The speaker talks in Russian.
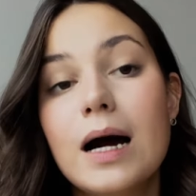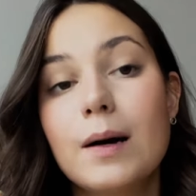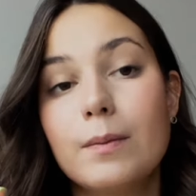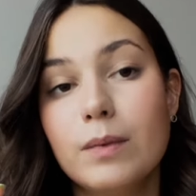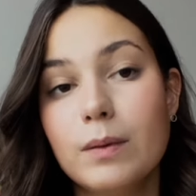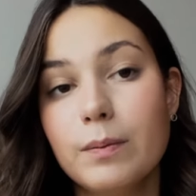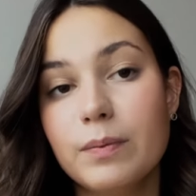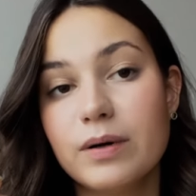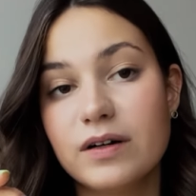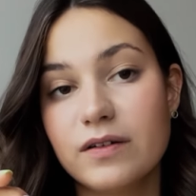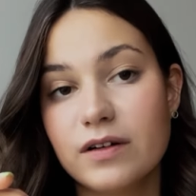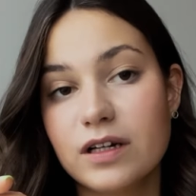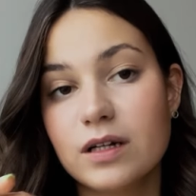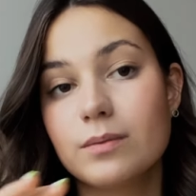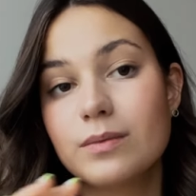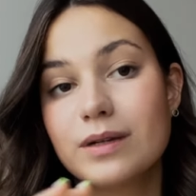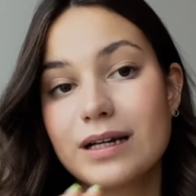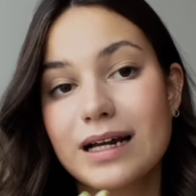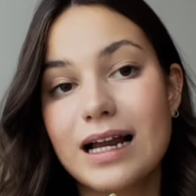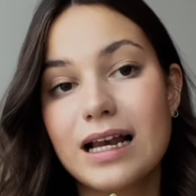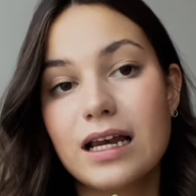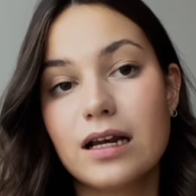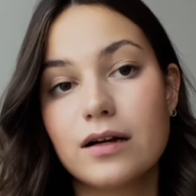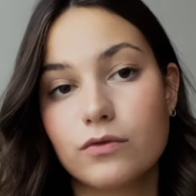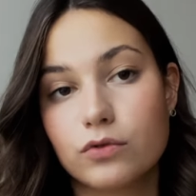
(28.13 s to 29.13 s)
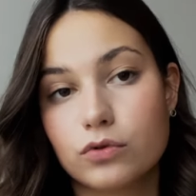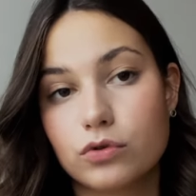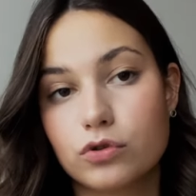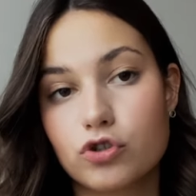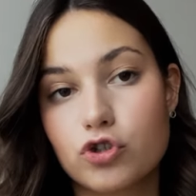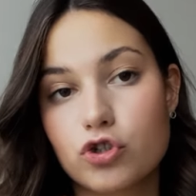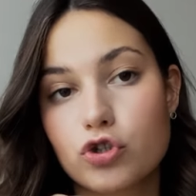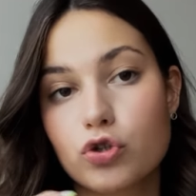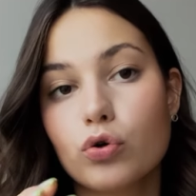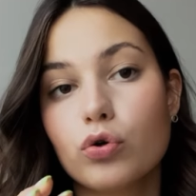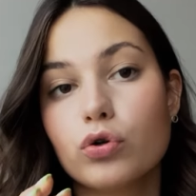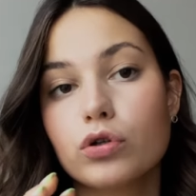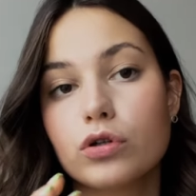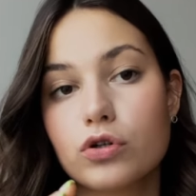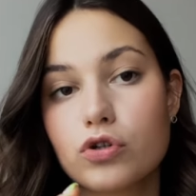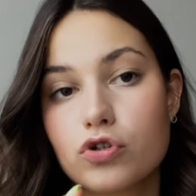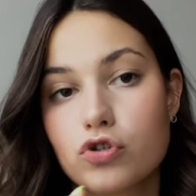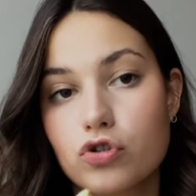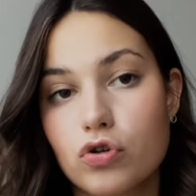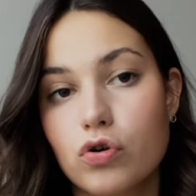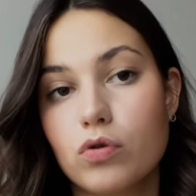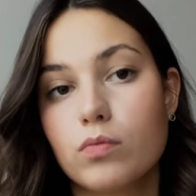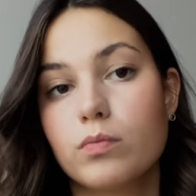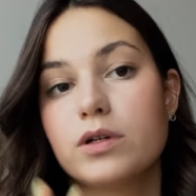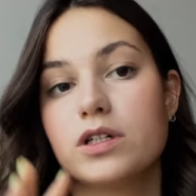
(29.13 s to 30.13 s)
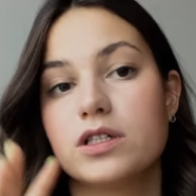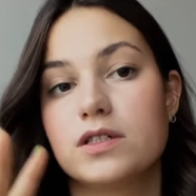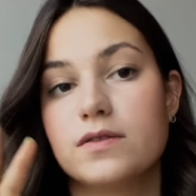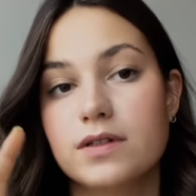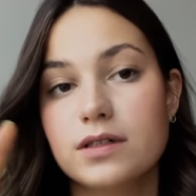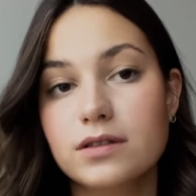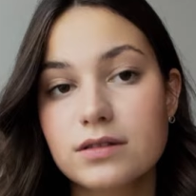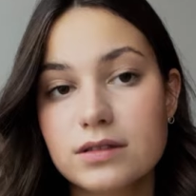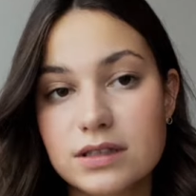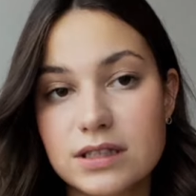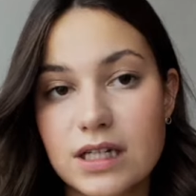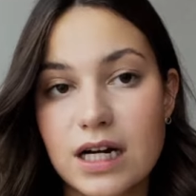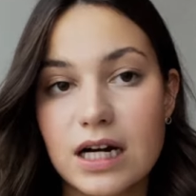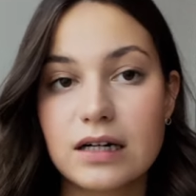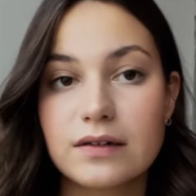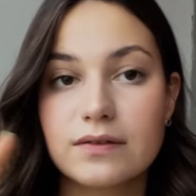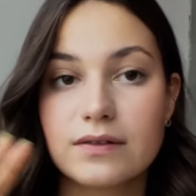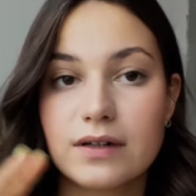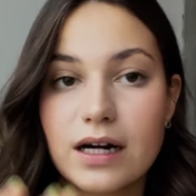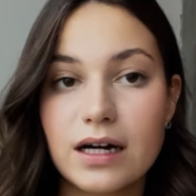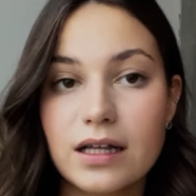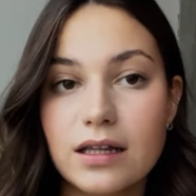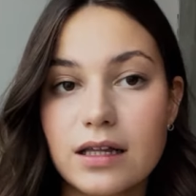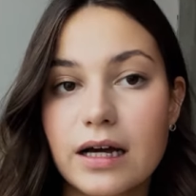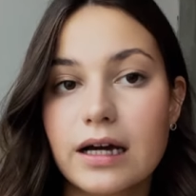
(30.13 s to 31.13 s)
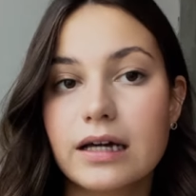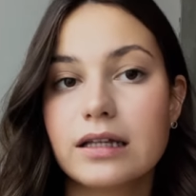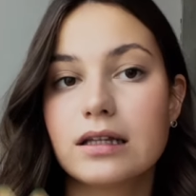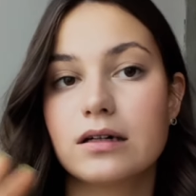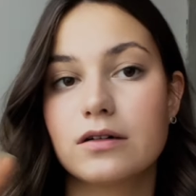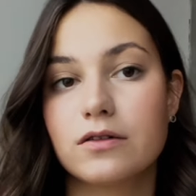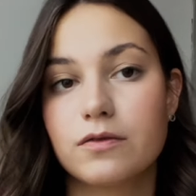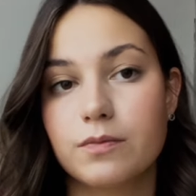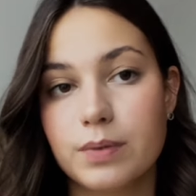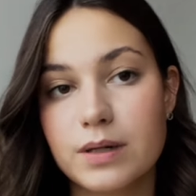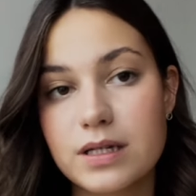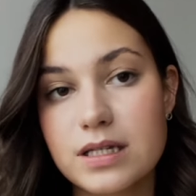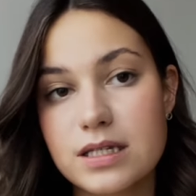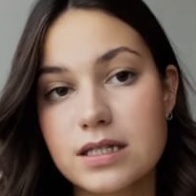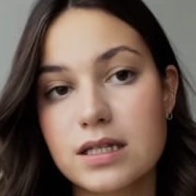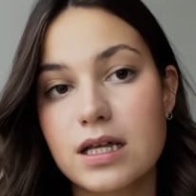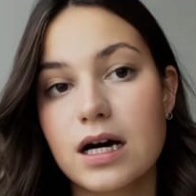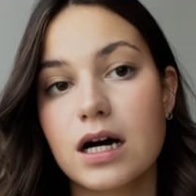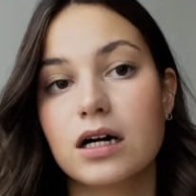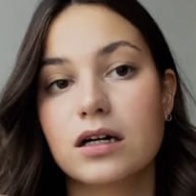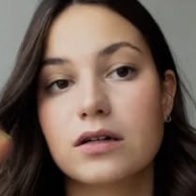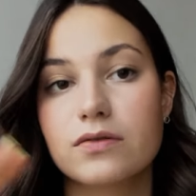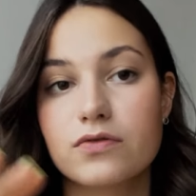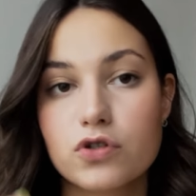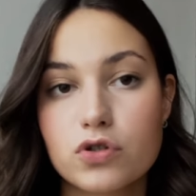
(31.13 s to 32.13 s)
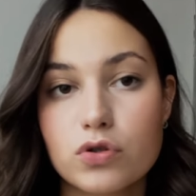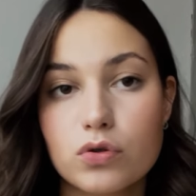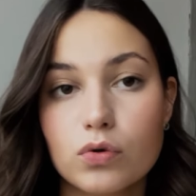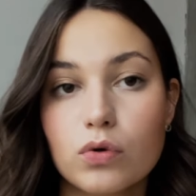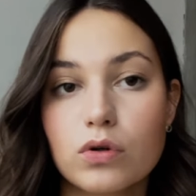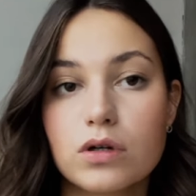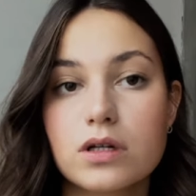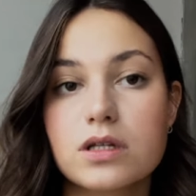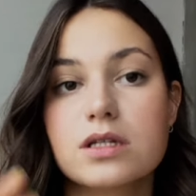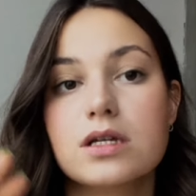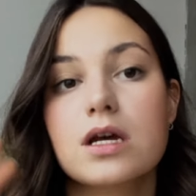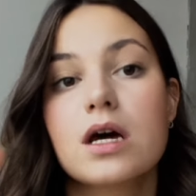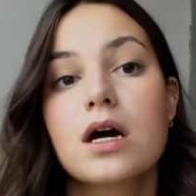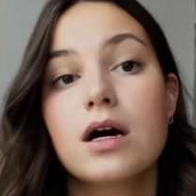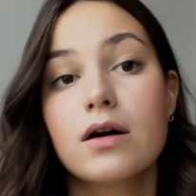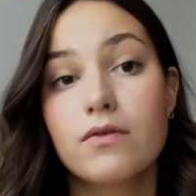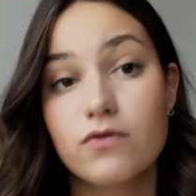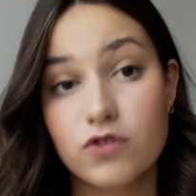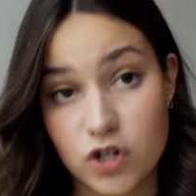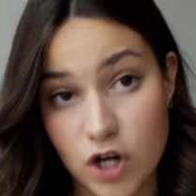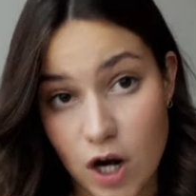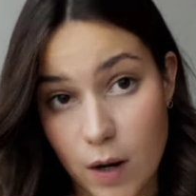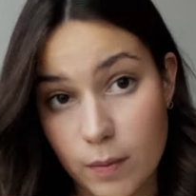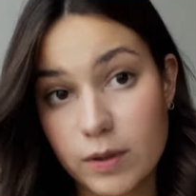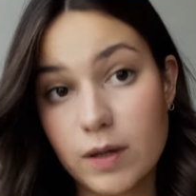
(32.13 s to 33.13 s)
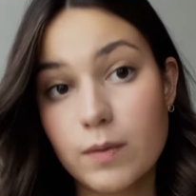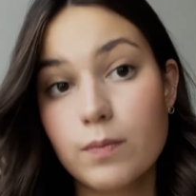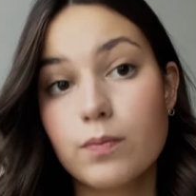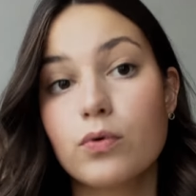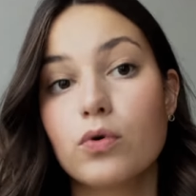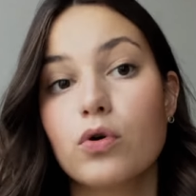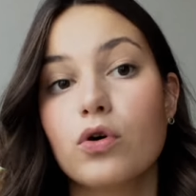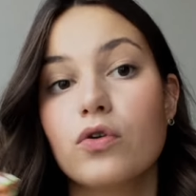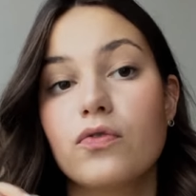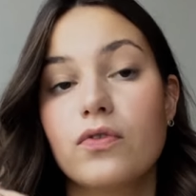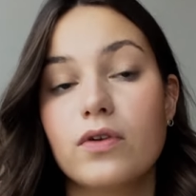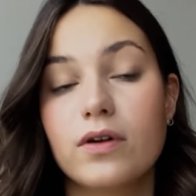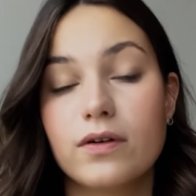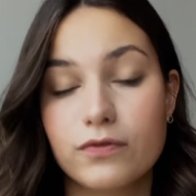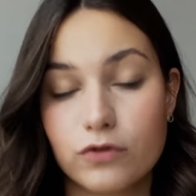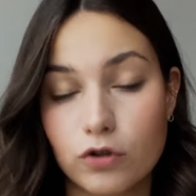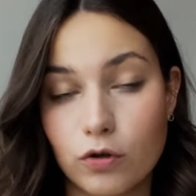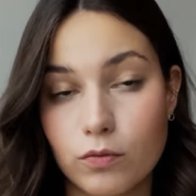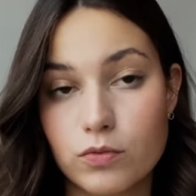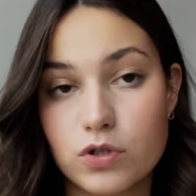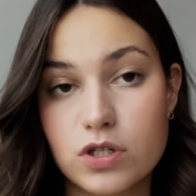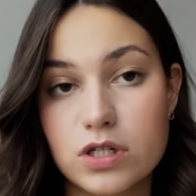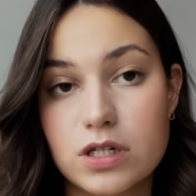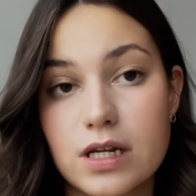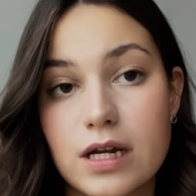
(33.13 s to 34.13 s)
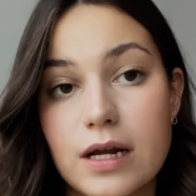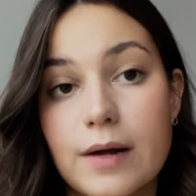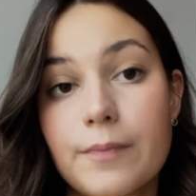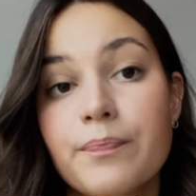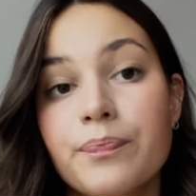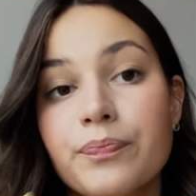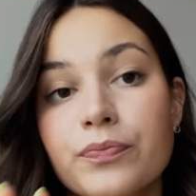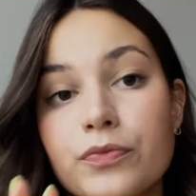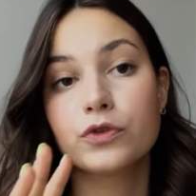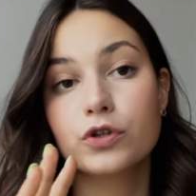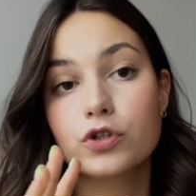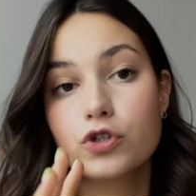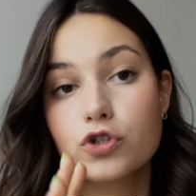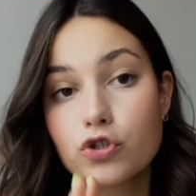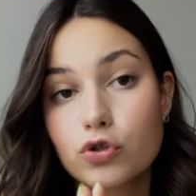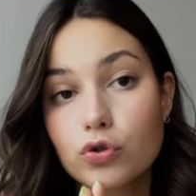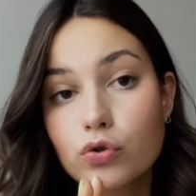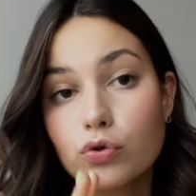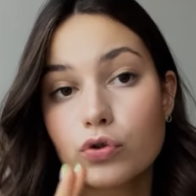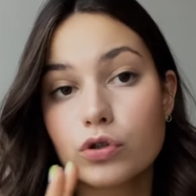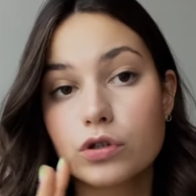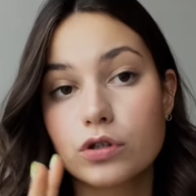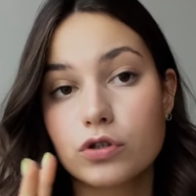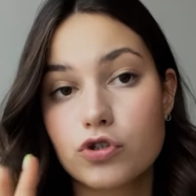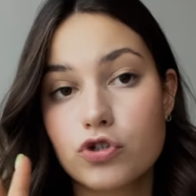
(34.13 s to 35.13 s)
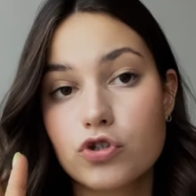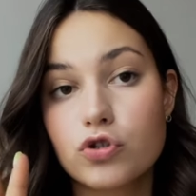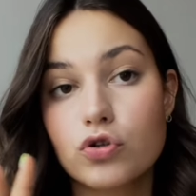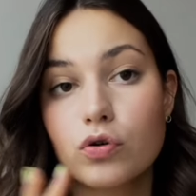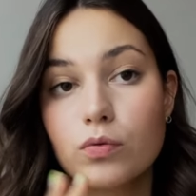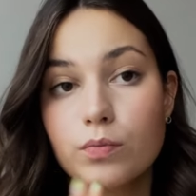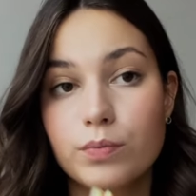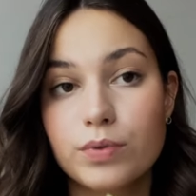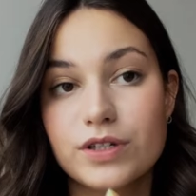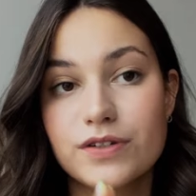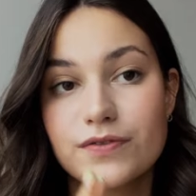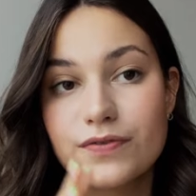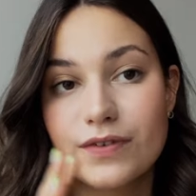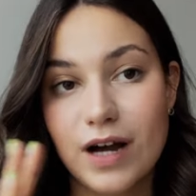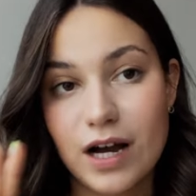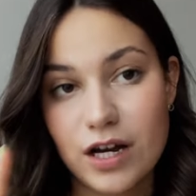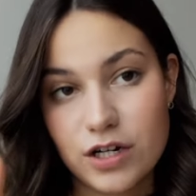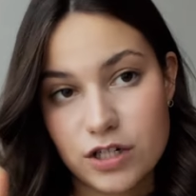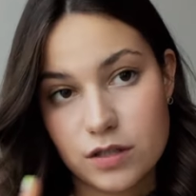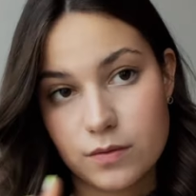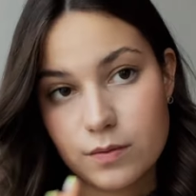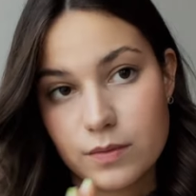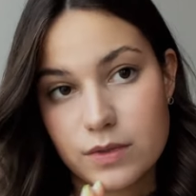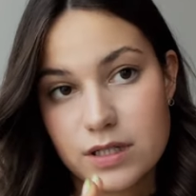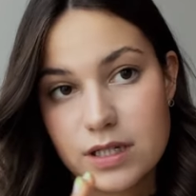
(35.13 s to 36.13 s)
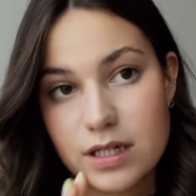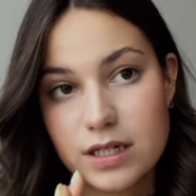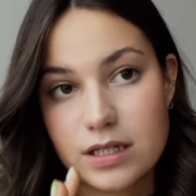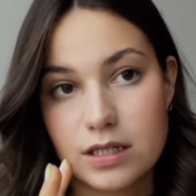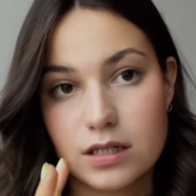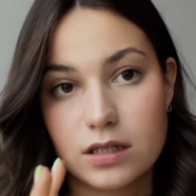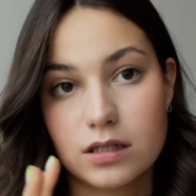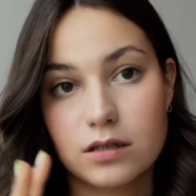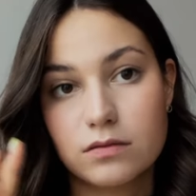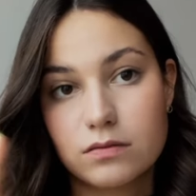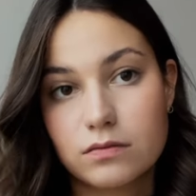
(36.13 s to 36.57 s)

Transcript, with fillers: Мы поговорим реально вот что должно быть в рюзах, в хайлайтах, в постах, в сторис, в шапке профиля в том числе, что должно быть в каждом из этих